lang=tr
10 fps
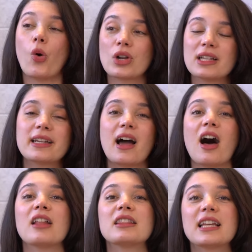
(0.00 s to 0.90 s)
oralara
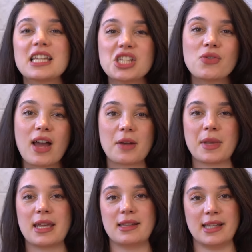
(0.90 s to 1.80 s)
anlayış
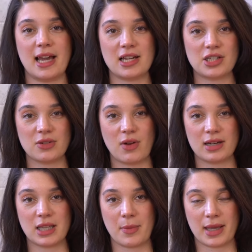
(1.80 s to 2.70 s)
vermeye ihtiyacın
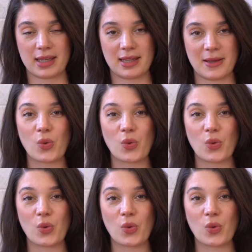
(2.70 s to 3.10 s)
var demek.